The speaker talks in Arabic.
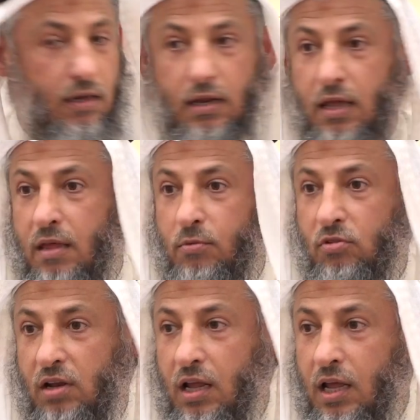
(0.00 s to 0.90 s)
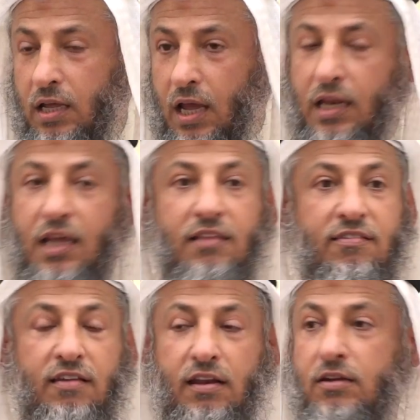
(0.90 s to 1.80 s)
أنه يذهب يصلي يعني هي
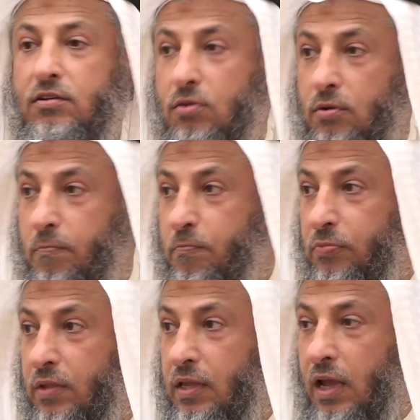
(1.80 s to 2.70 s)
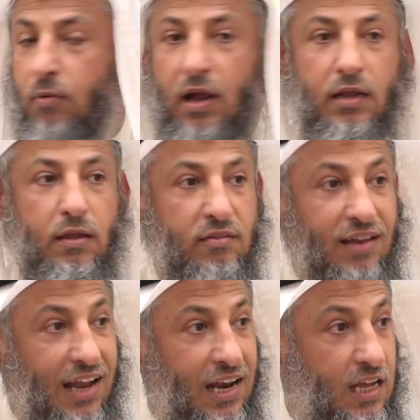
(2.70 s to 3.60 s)
تصير شلون يعني الواحد
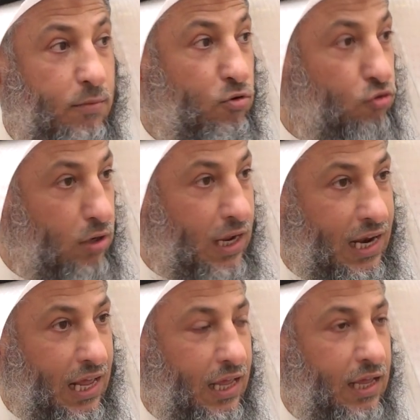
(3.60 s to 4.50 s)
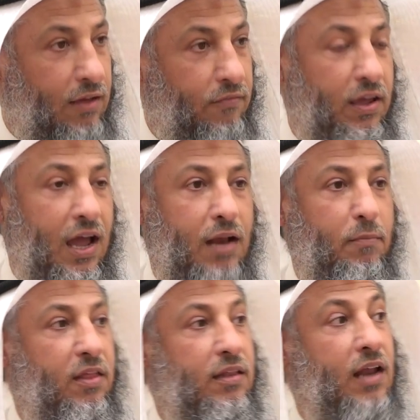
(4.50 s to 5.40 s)
يصلي على قبر صلي عليه في حال
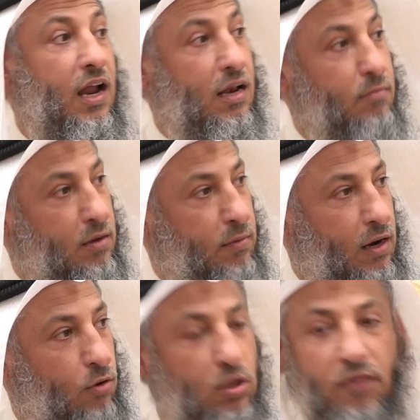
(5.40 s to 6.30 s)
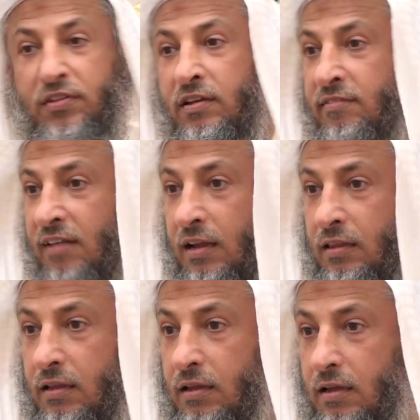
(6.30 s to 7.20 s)
مثلا أنت رايح المقبرة وطافتك الصلاة
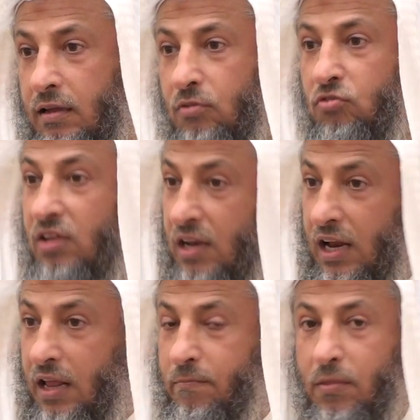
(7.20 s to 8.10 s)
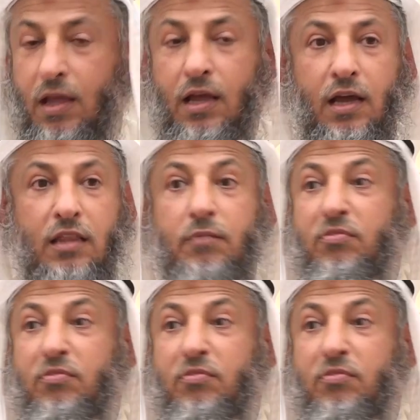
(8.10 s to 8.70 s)
تصلي عليه أنت